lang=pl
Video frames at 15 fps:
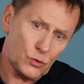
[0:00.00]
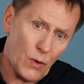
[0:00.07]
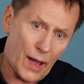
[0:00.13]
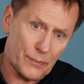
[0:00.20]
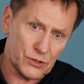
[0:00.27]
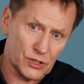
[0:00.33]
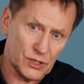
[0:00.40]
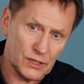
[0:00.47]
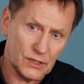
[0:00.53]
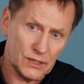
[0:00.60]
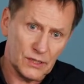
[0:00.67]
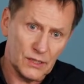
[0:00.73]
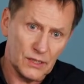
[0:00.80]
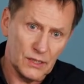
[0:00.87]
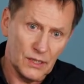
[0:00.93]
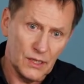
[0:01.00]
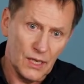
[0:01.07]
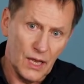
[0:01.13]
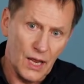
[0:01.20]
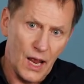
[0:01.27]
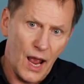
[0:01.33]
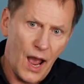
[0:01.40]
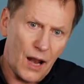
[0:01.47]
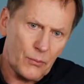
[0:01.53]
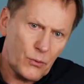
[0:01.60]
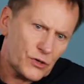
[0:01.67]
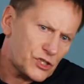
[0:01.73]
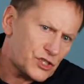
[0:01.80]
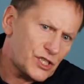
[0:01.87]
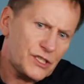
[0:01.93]
słabszych,
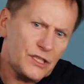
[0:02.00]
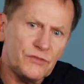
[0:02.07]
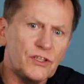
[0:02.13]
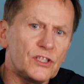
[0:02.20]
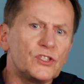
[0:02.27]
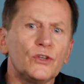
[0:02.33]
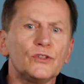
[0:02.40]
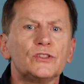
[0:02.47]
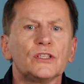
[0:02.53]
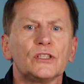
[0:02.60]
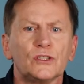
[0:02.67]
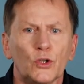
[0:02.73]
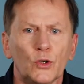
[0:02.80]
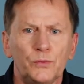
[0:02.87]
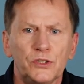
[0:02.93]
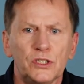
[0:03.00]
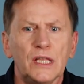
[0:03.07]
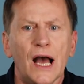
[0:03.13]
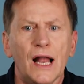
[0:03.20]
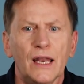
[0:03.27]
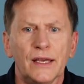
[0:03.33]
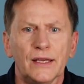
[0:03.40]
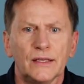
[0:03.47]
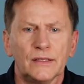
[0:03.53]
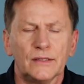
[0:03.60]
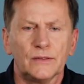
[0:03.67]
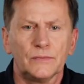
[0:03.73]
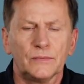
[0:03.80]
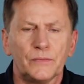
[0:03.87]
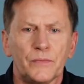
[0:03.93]
albo jeszcze nie wiedzących, co robić dalej.
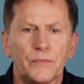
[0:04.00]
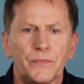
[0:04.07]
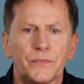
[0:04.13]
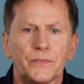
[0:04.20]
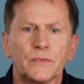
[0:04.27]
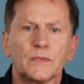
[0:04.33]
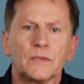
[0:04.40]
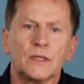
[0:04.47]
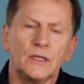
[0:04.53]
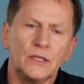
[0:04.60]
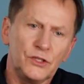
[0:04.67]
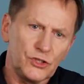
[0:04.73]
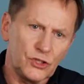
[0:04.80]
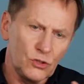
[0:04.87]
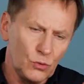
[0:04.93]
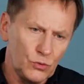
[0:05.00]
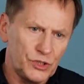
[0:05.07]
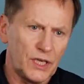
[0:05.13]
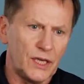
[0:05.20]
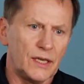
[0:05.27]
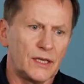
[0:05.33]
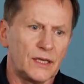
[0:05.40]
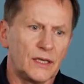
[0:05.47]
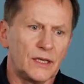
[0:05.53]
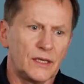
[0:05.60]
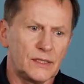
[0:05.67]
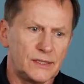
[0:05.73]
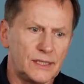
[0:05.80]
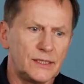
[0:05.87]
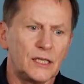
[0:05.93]
I ci ludzie
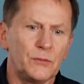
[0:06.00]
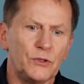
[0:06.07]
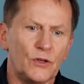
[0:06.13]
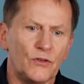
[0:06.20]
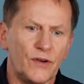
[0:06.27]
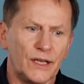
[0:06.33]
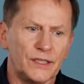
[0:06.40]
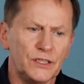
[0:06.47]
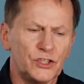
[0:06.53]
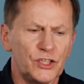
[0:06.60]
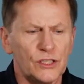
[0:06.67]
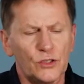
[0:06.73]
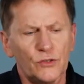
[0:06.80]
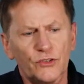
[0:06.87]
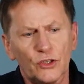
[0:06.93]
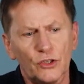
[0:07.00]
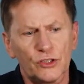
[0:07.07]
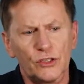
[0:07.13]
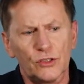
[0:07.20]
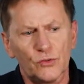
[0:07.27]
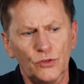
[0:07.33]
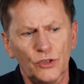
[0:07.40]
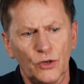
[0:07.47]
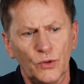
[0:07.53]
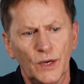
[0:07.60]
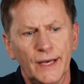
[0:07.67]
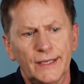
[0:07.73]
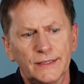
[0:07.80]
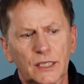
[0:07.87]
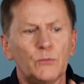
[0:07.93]
zdeterminowani często wykorzystują
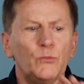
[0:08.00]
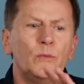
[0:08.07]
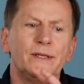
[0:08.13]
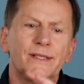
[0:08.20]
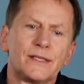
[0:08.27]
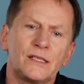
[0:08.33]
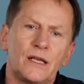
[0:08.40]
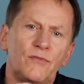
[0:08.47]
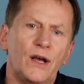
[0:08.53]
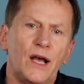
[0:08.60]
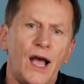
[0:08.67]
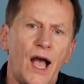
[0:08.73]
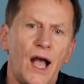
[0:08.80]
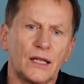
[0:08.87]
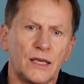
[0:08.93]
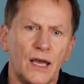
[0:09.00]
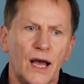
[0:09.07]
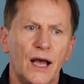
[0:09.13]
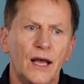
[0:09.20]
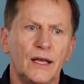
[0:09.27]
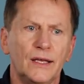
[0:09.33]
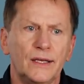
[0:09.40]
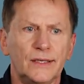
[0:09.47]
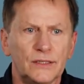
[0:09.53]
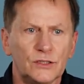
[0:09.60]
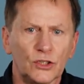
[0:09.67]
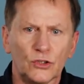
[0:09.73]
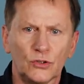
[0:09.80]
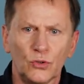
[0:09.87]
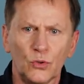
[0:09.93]
ten moment zawahania,
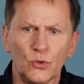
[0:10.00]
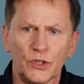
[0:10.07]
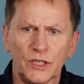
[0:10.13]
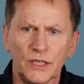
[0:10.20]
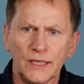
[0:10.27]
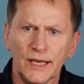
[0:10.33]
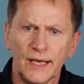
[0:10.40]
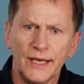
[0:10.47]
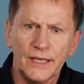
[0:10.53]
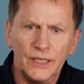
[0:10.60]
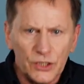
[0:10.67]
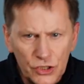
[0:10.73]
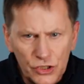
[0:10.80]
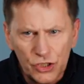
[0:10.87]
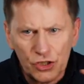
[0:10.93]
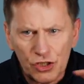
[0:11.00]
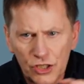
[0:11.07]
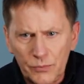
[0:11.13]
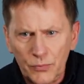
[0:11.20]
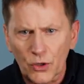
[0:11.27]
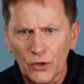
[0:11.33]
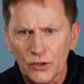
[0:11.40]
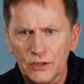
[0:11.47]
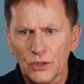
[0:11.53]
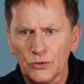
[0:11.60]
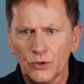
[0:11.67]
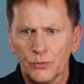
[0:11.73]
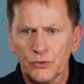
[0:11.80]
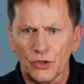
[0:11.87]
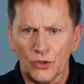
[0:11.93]
tych drugich i szybko idą
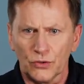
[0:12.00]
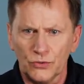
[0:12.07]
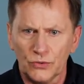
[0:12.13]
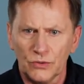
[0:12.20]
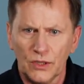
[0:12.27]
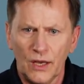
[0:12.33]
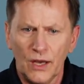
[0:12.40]
do przodu.